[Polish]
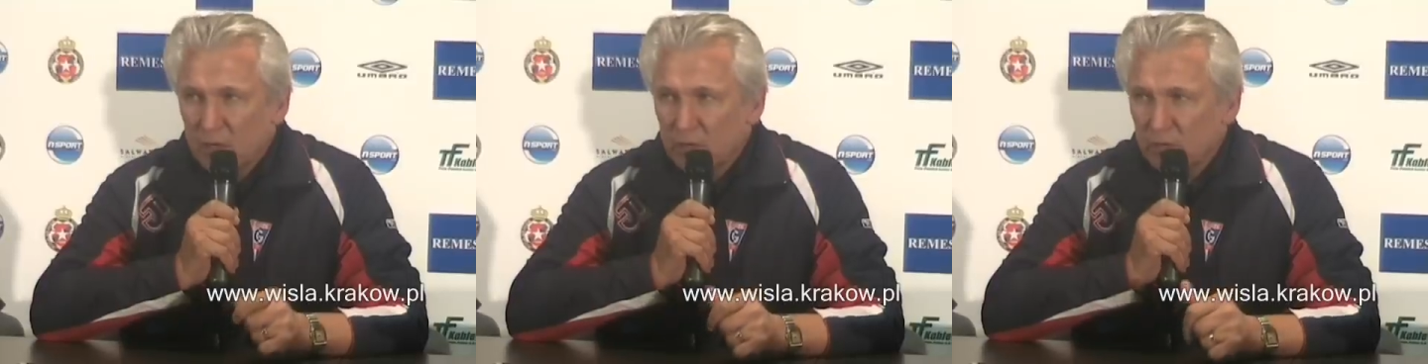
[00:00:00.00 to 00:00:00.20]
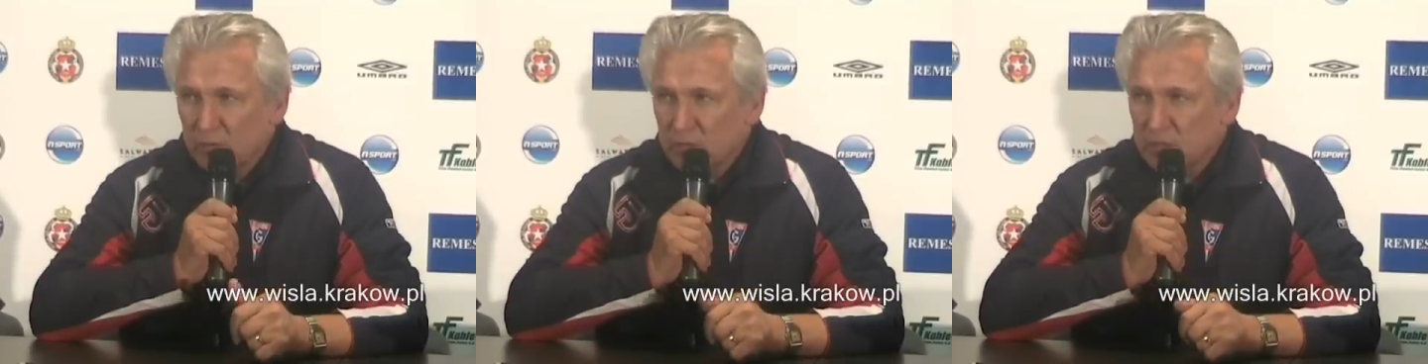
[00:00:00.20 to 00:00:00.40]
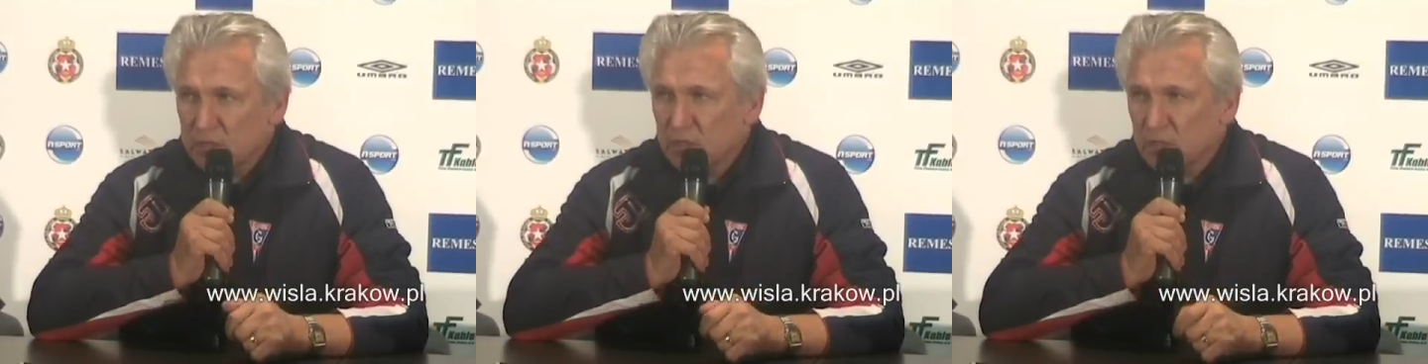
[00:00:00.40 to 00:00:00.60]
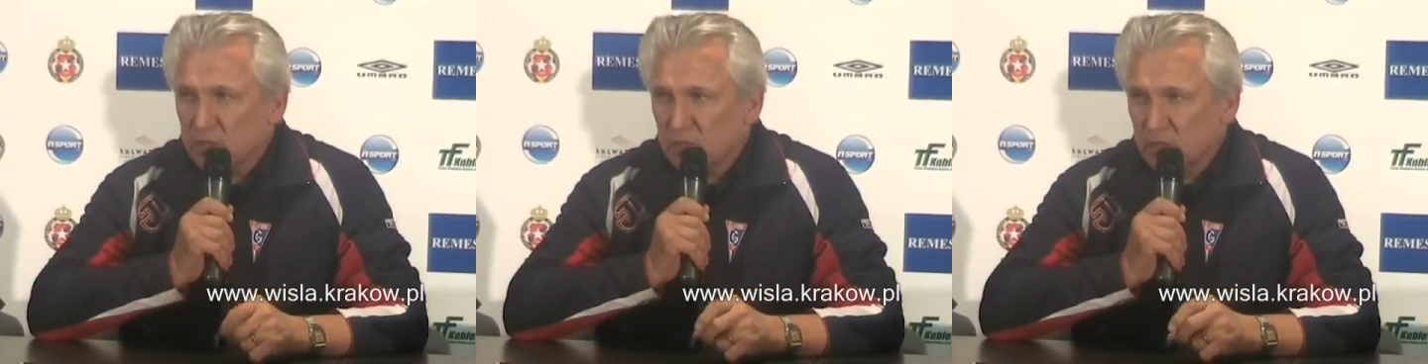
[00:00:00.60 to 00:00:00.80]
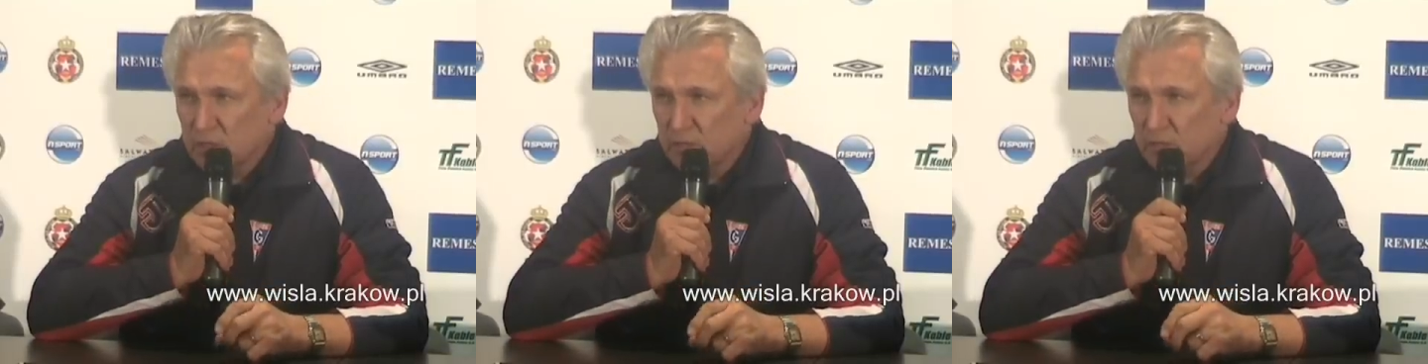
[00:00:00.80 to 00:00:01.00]
No
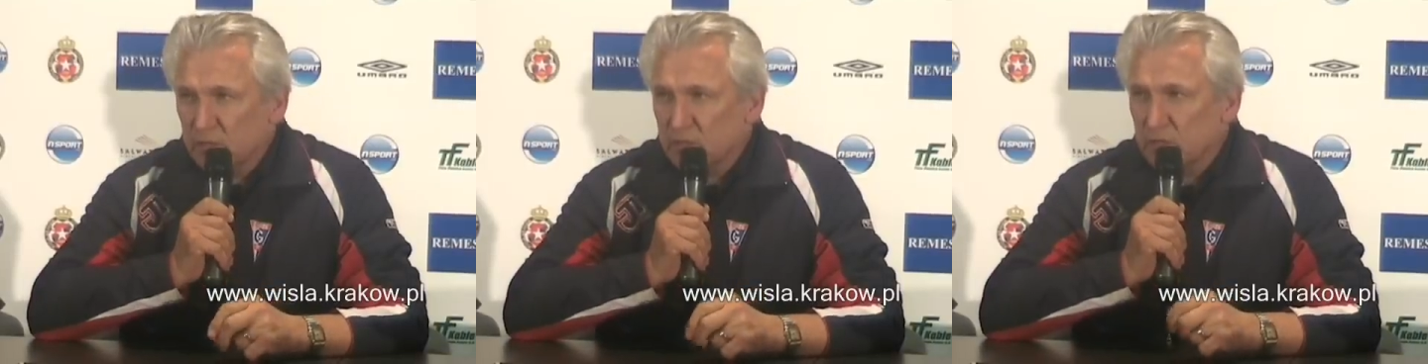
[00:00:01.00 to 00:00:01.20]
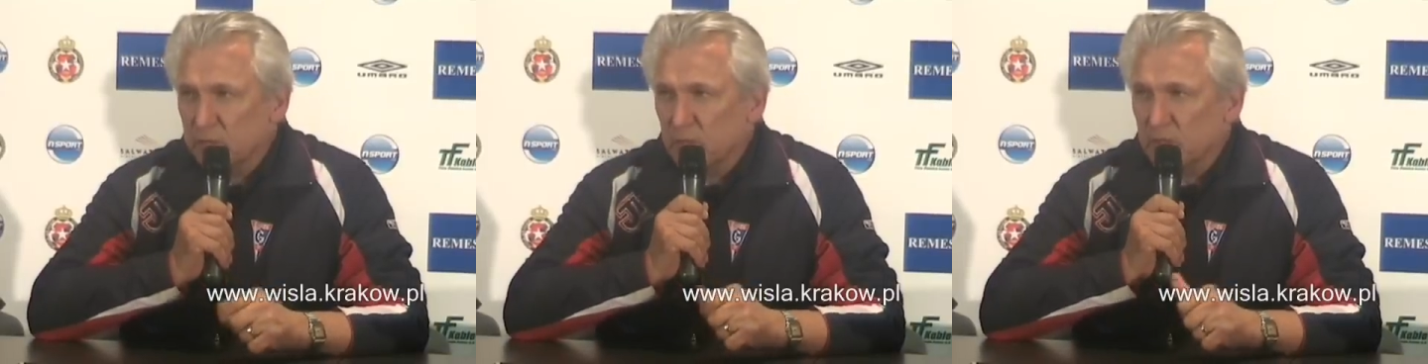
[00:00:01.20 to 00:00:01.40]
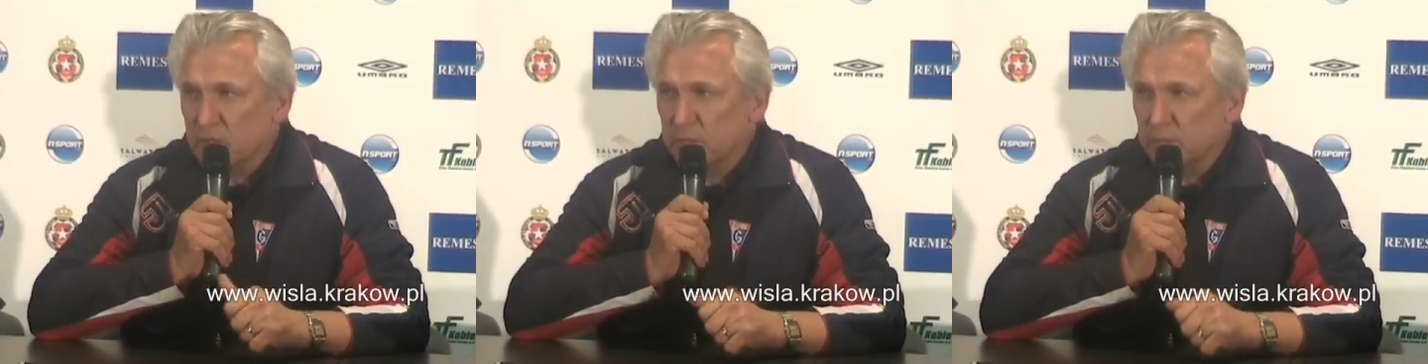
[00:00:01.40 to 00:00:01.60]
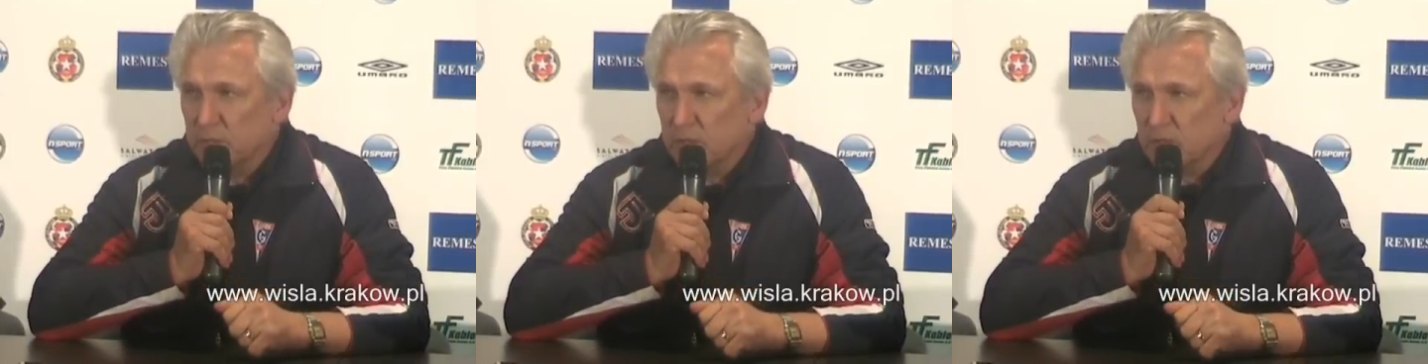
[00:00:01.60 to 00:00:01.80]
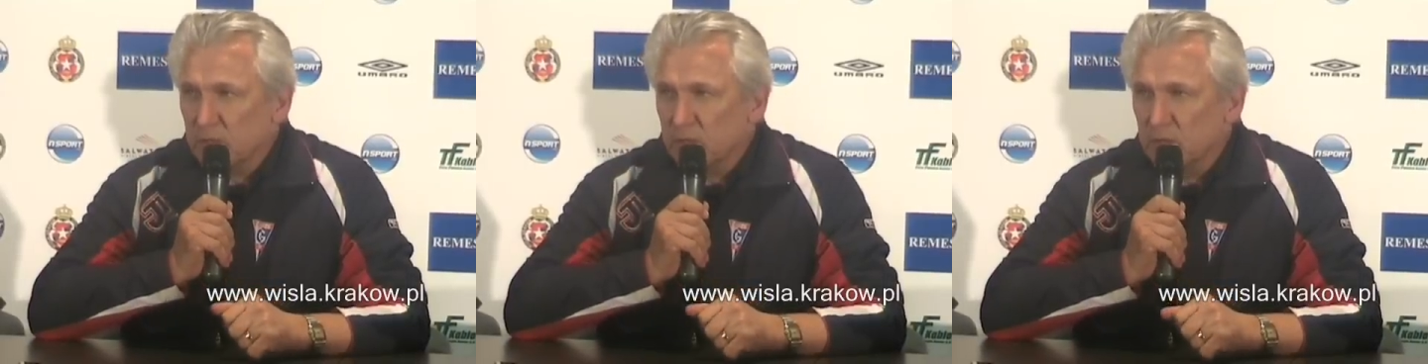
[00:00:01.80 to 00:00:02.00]
niestety nie wytrzymaliśmy
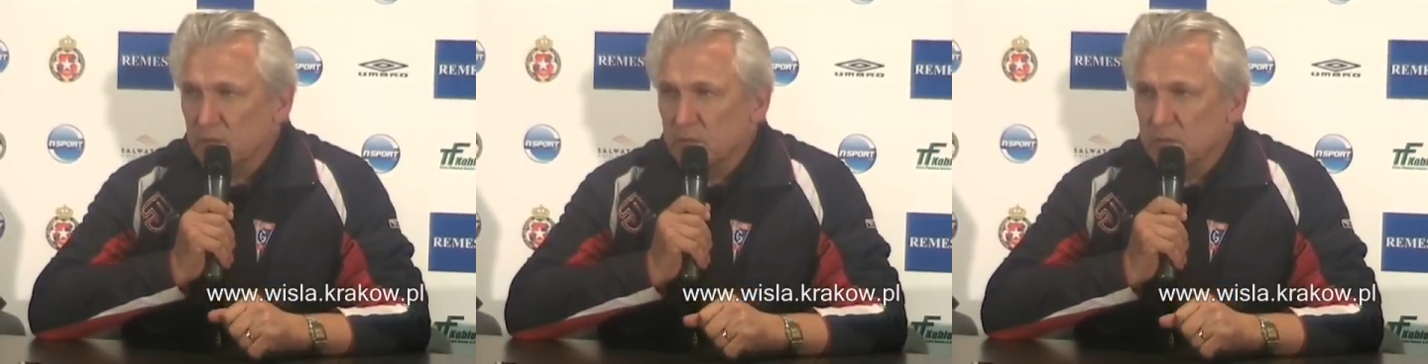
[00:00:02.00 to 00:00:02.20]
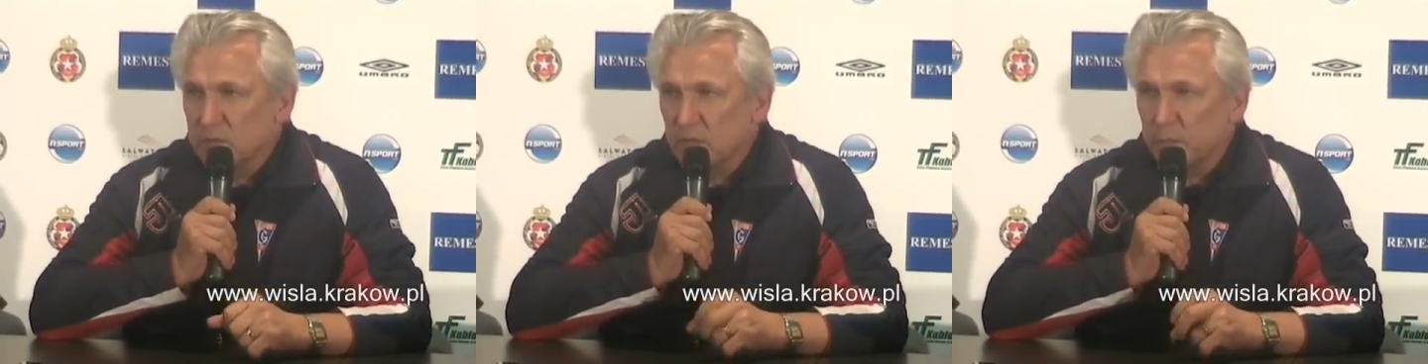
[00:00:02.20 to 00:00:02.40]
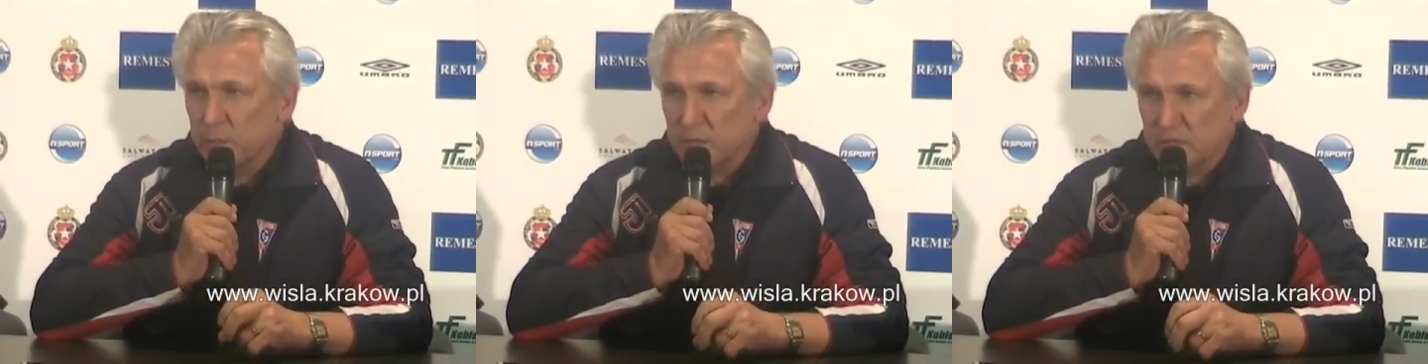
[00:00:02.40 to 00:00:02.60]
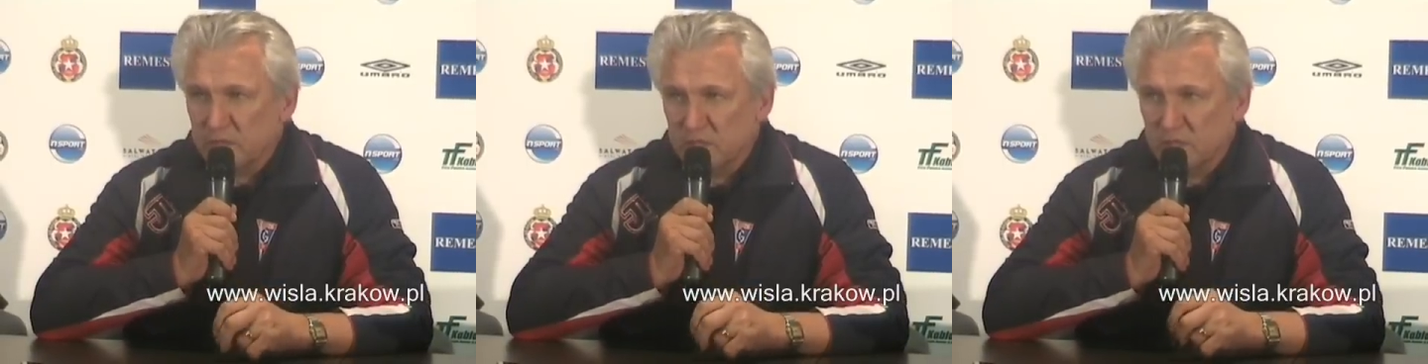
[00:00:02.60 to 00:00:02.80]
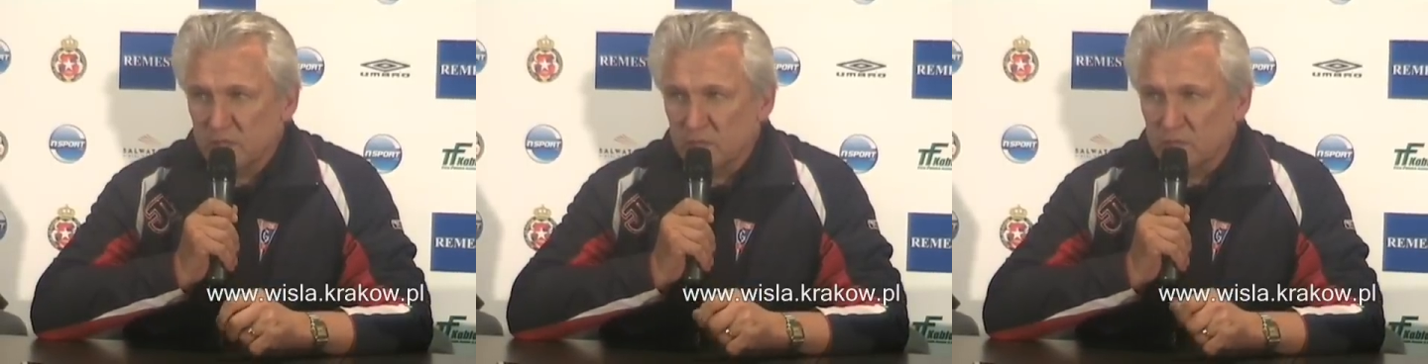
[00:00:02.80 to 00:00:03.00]
tego, tej
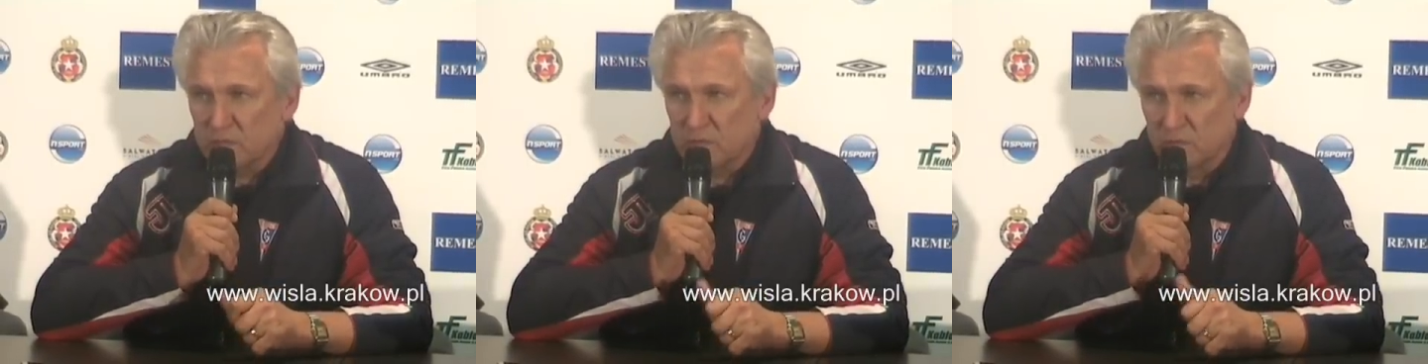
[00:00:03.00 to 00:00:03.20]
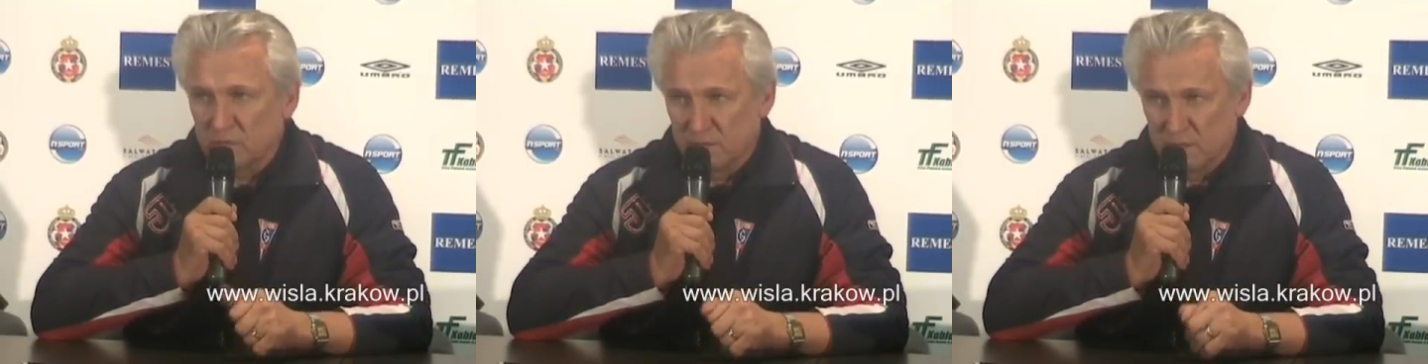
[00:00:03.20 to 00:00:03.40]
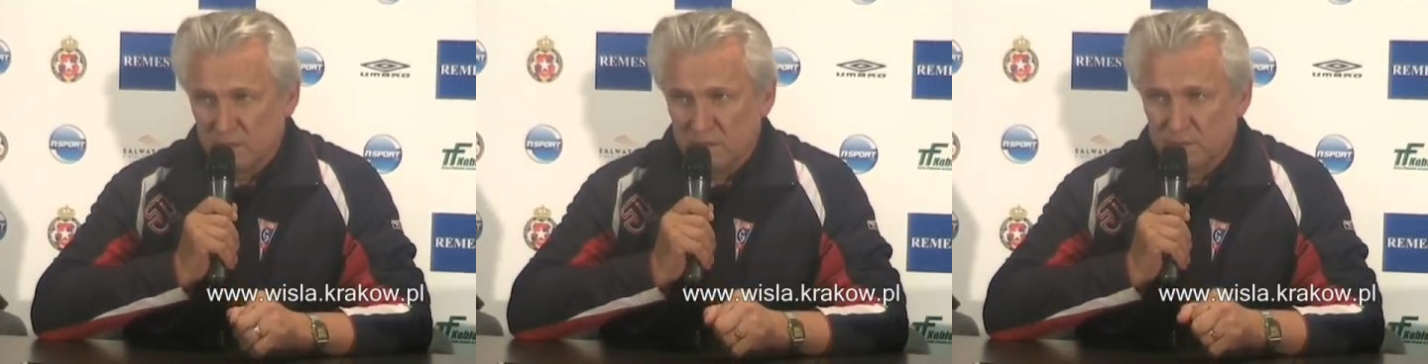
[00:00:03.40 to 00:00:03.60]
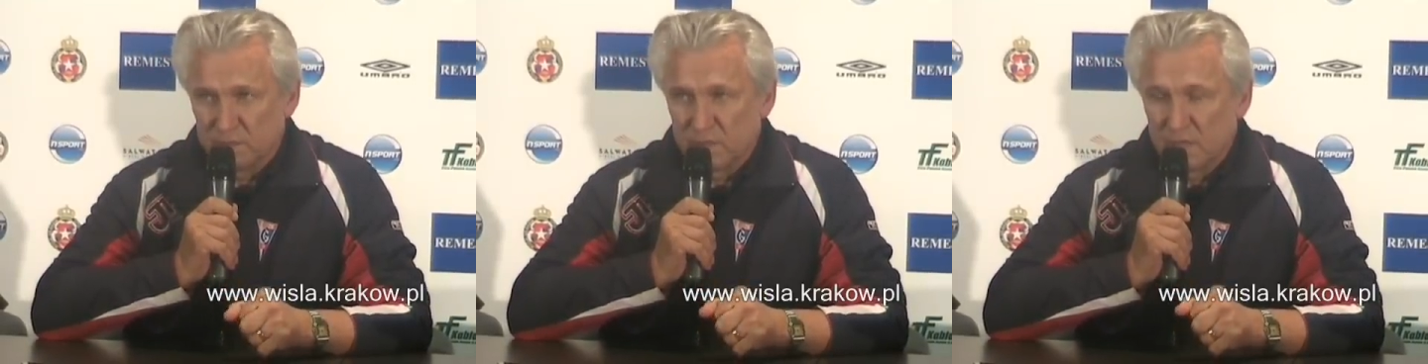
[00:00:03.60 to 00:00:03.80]
presji końcowej.